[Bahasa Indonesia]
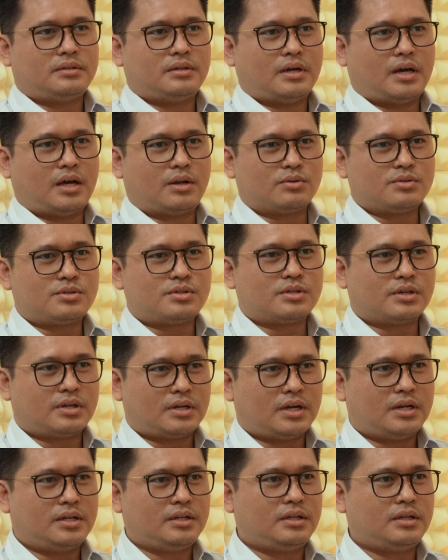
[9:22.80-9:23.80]
harus
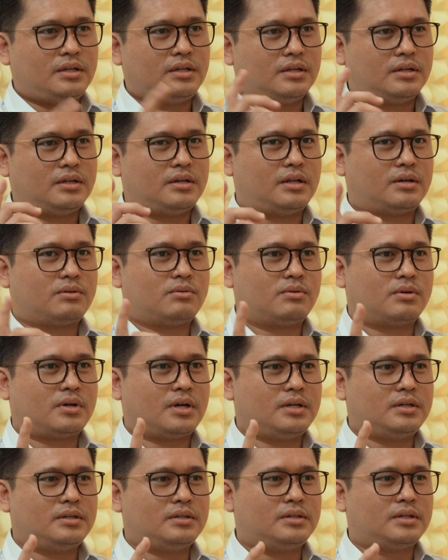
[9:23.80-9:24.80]
segera
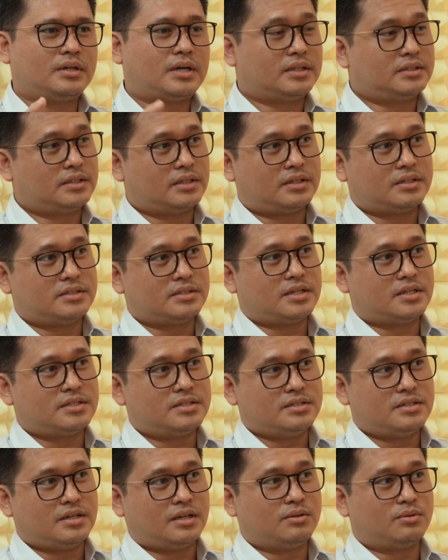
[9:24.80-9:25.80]
dilakukan
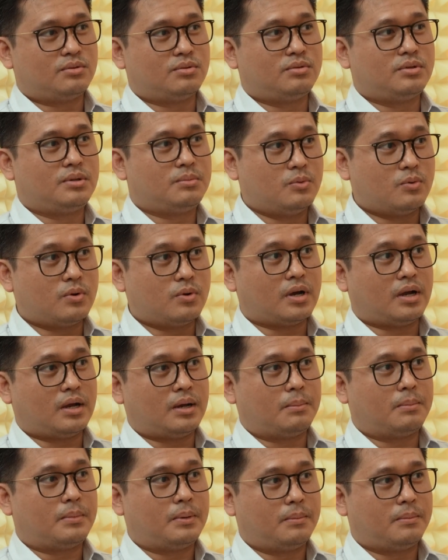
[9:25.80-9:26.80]
kateterisasi jantung dibuka
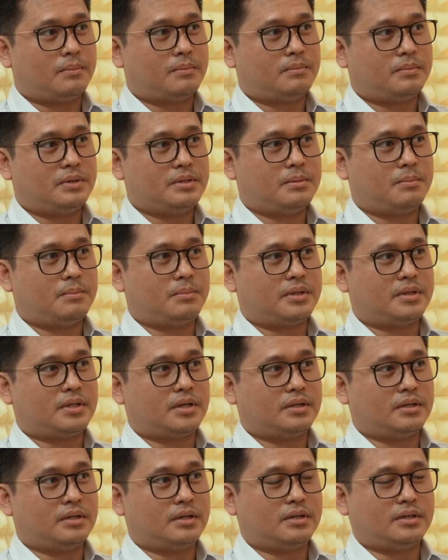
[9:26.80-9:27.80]

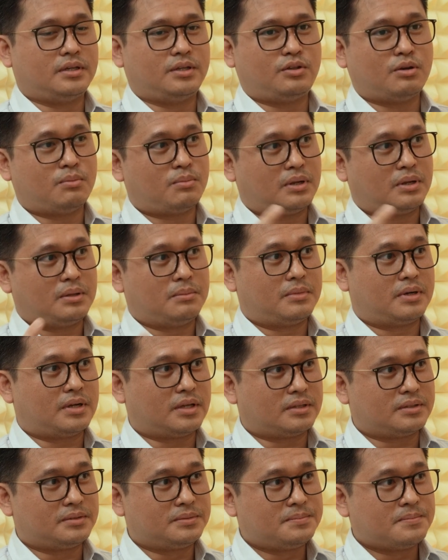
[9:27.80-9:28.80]
penyempitannya itu hmm. yang paling hmm.
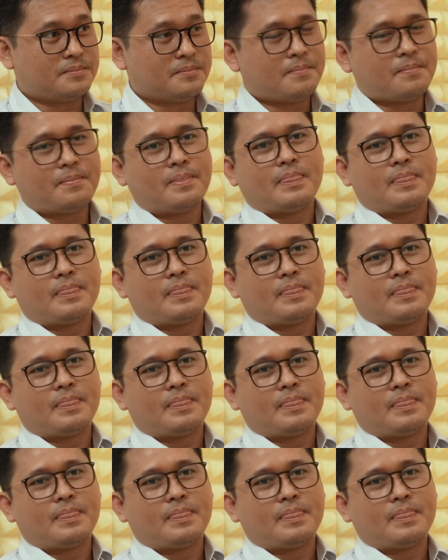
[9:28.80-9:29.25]
berat. Yeah.